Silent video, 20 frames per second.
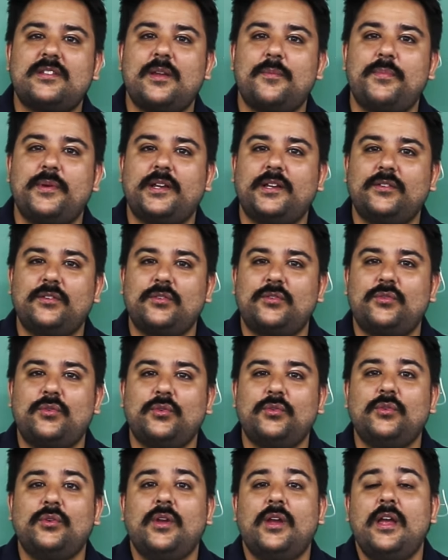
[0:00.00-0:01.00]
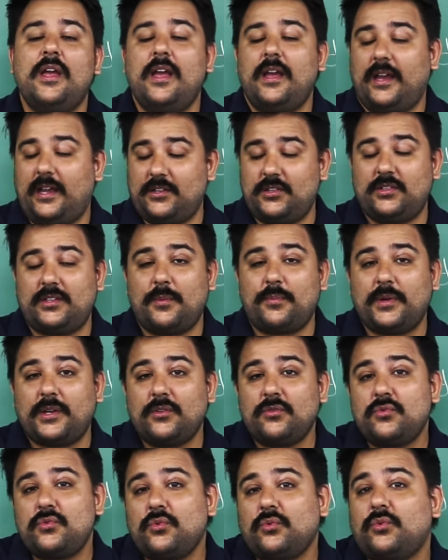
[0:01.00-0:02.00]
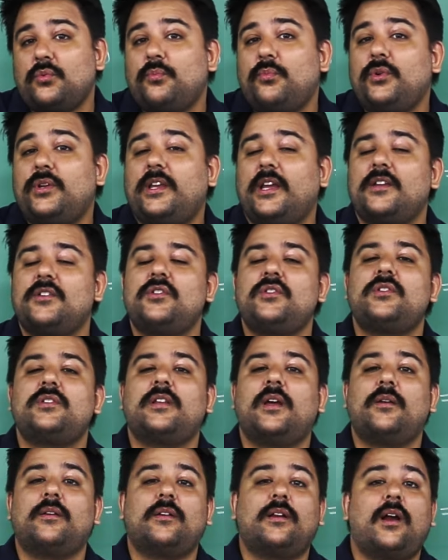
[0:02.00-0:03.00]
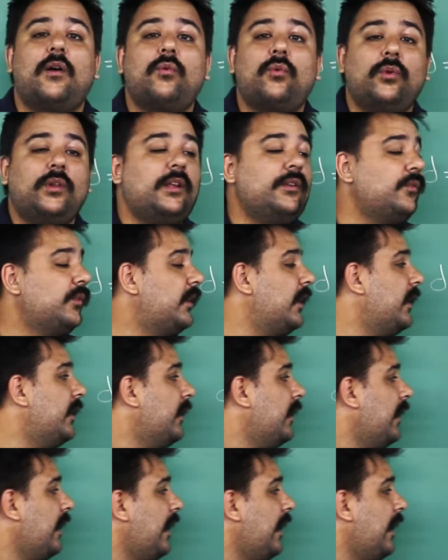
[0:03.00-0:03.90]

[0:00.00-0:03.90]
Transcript: está pegando tudo. A gente está pegando junto, porque a gente está calculando o quê?